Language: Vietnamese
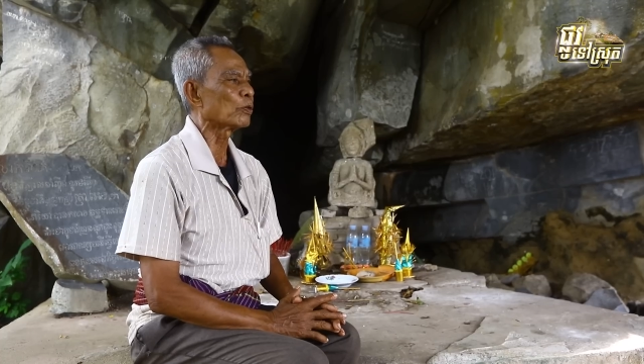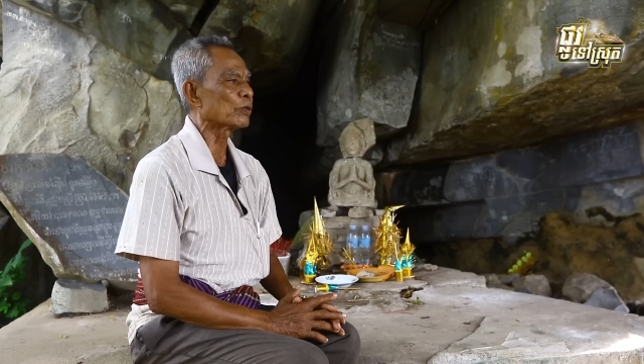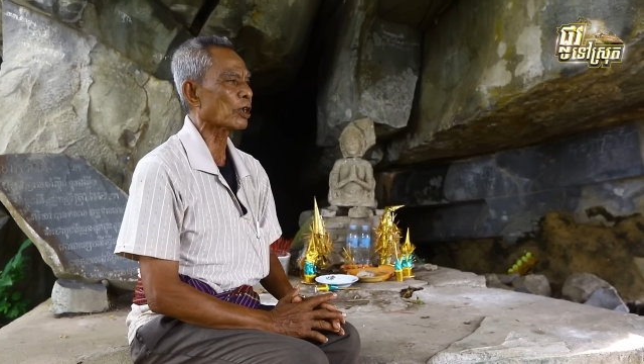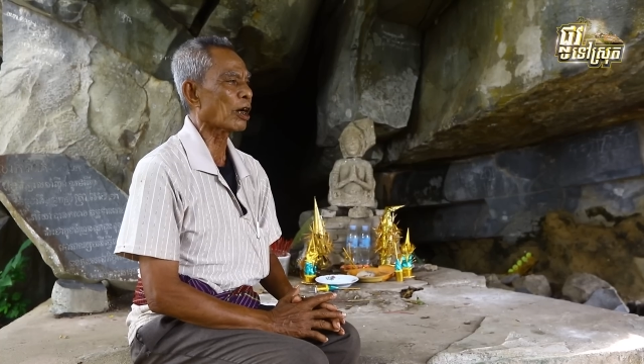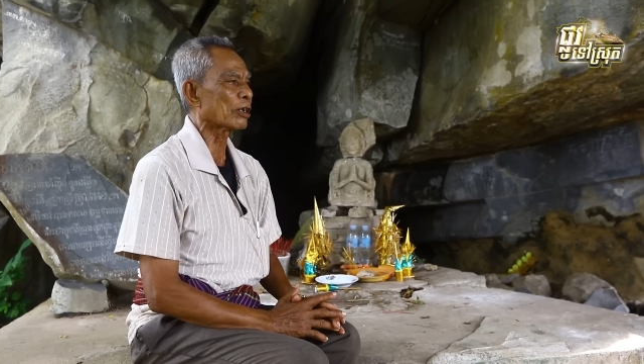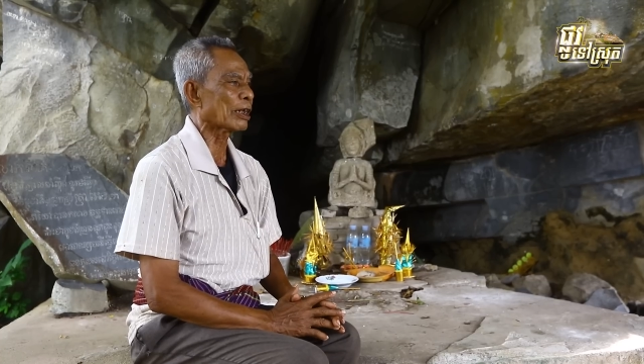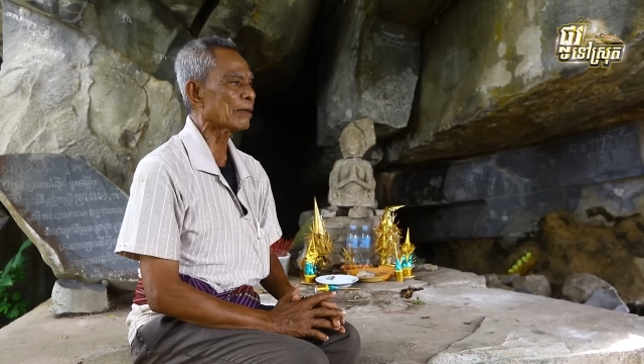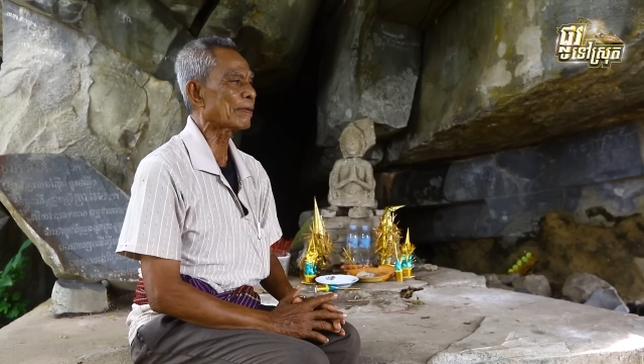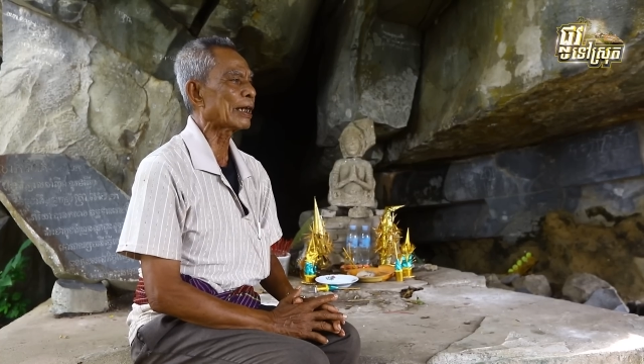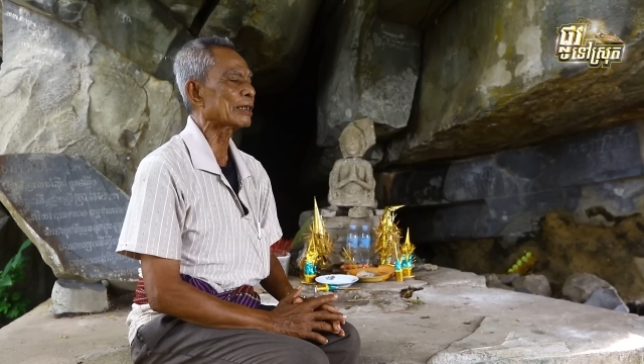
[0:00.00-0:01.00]
nung sằng
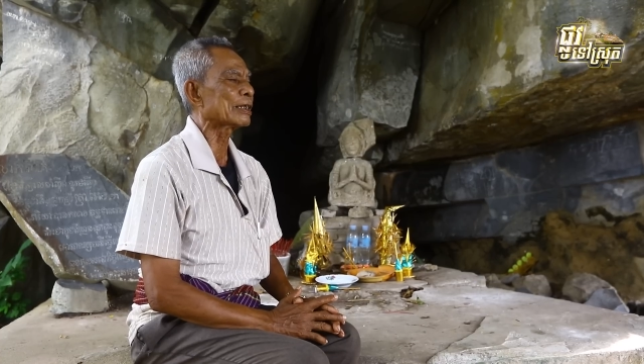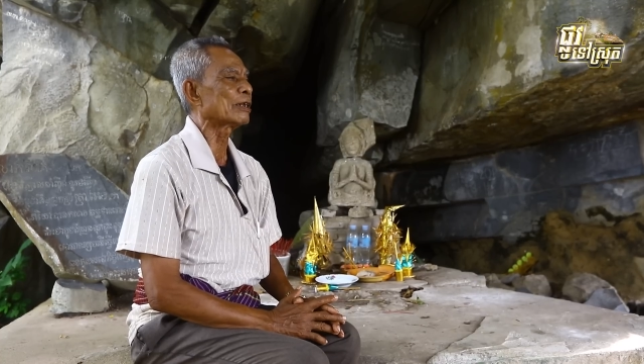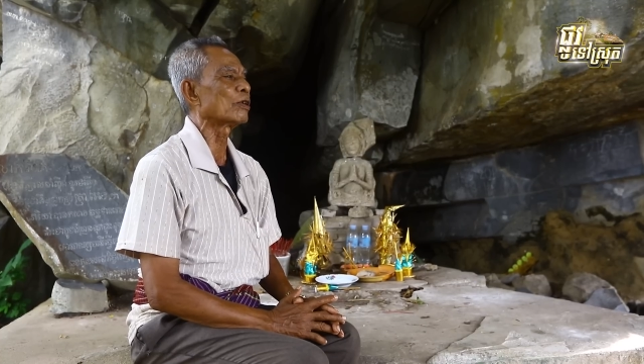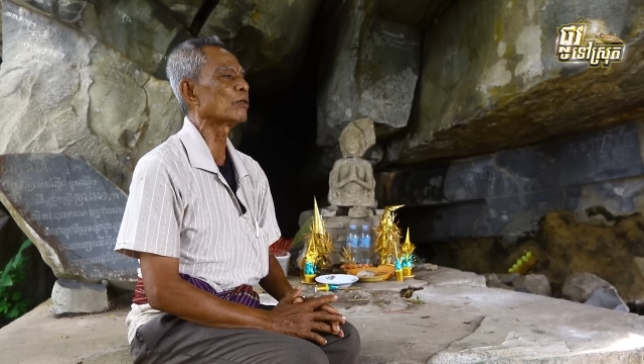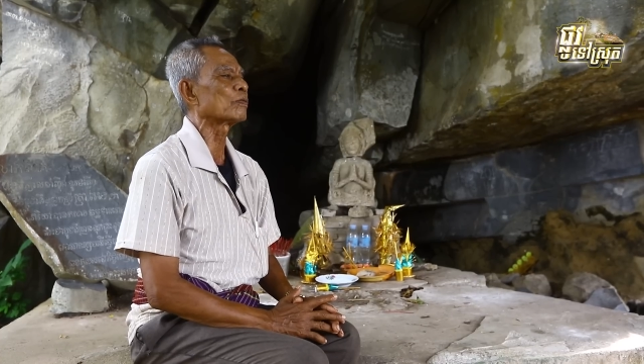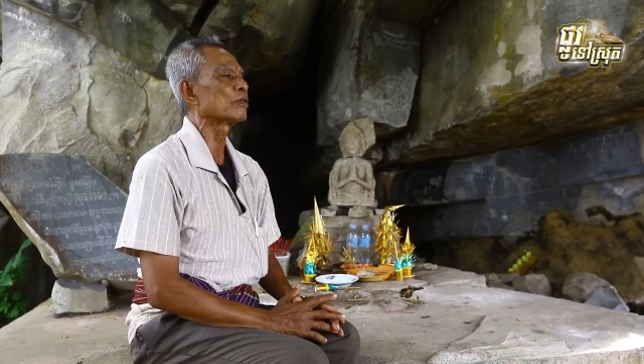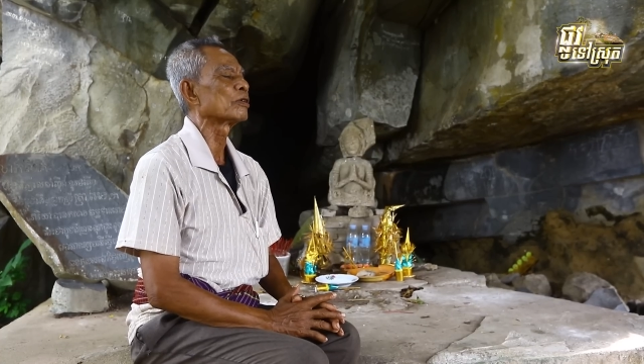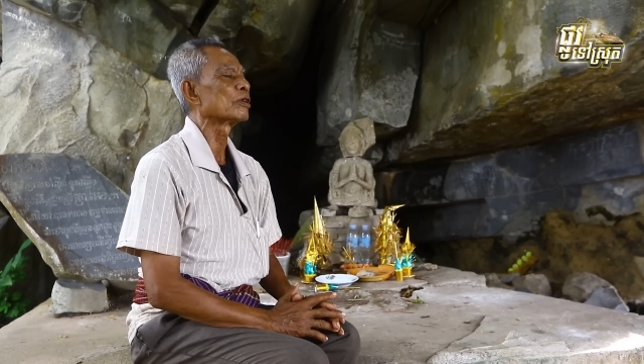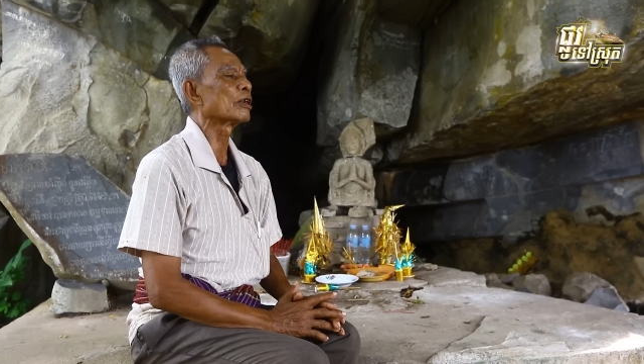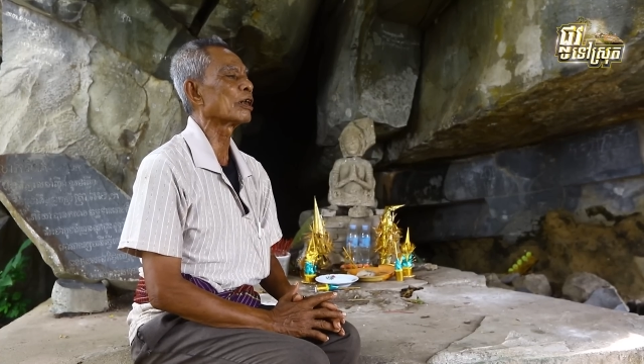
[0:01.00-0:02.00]
nắng bán chia lục
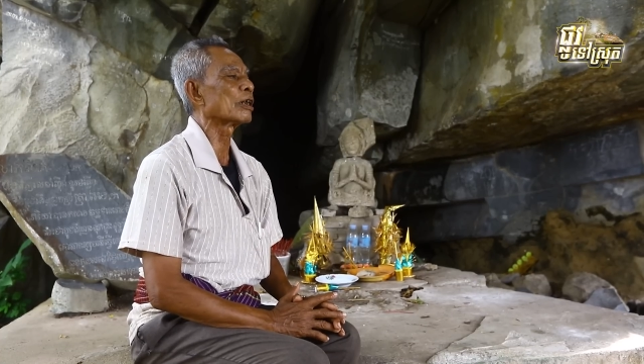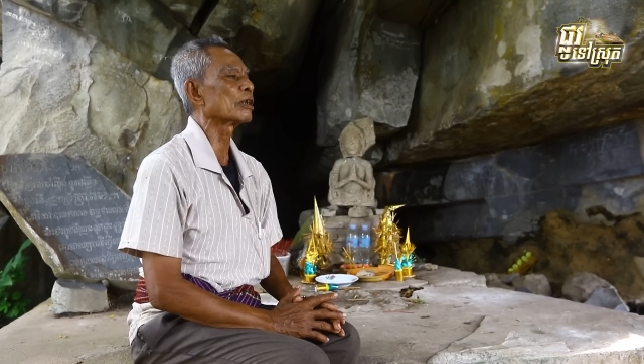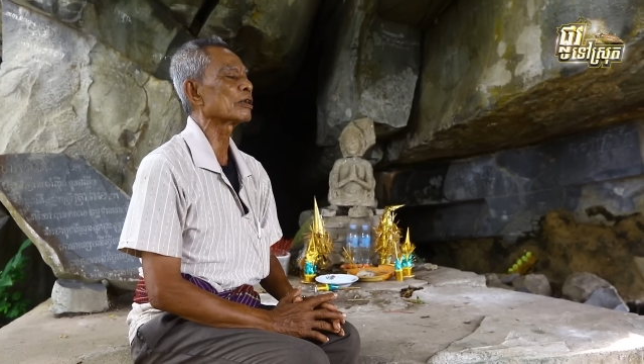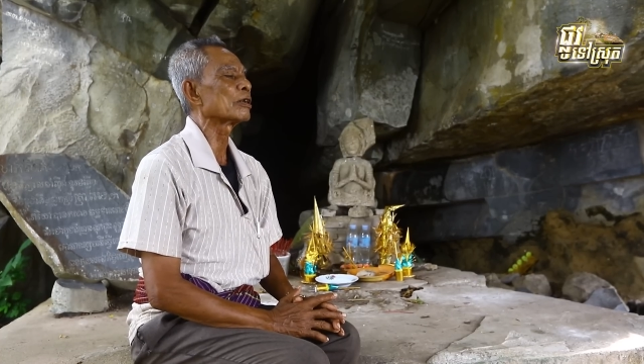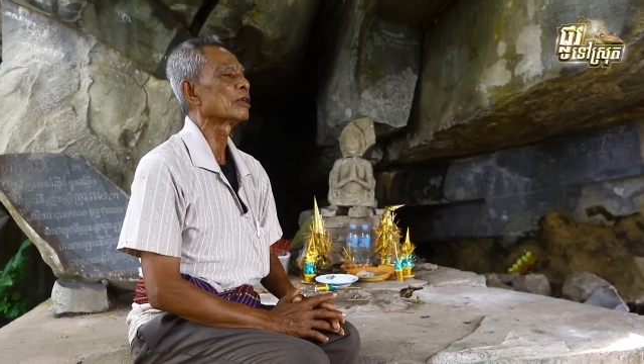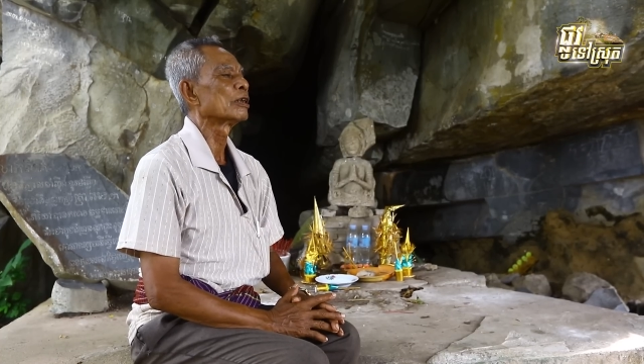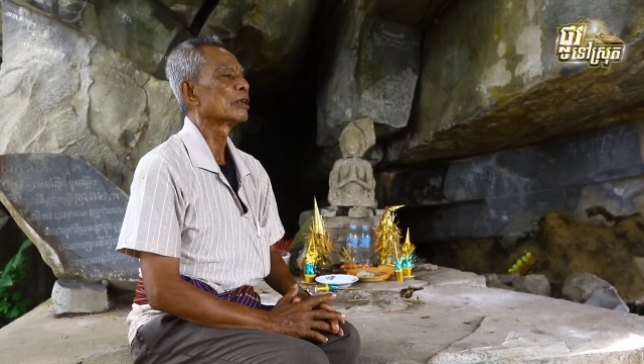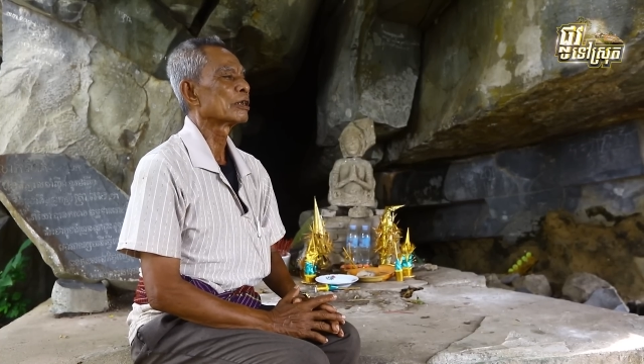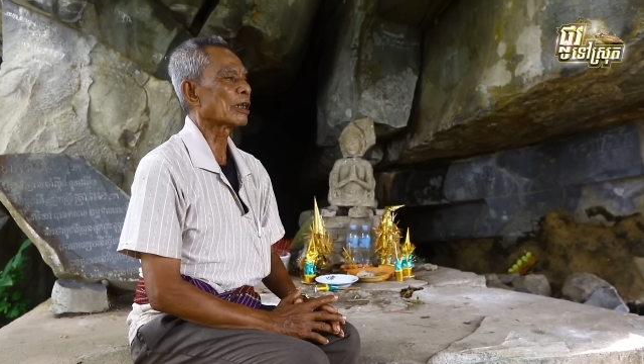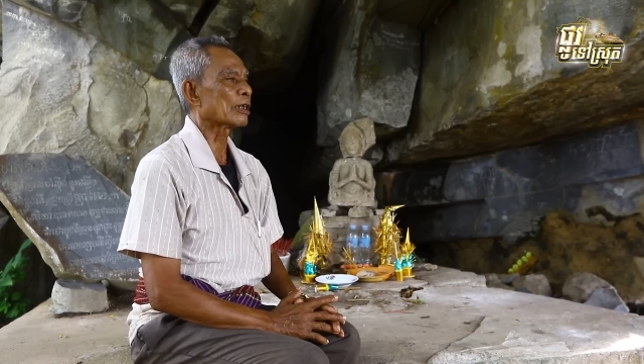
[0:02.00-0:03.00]

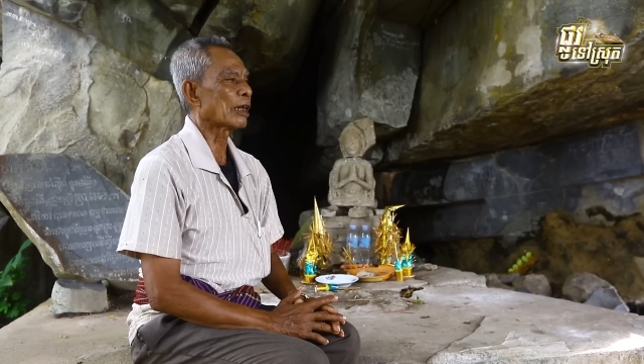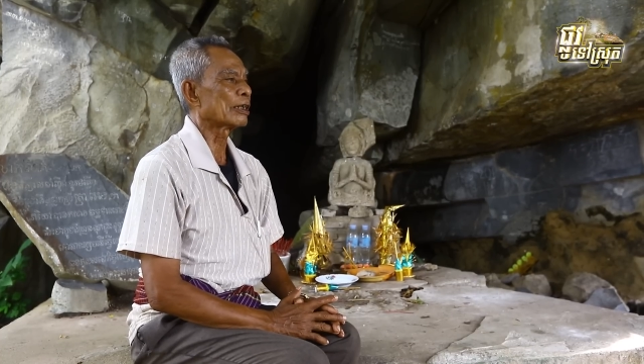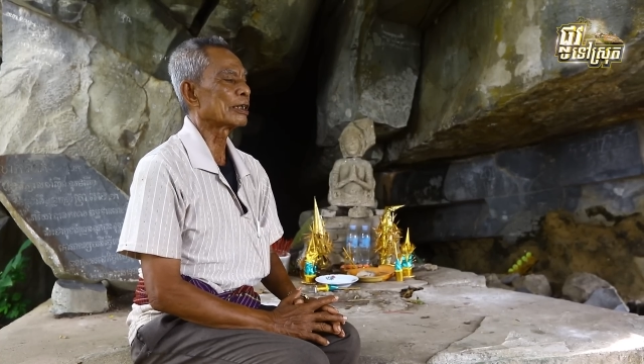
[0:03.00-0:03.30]
cho nên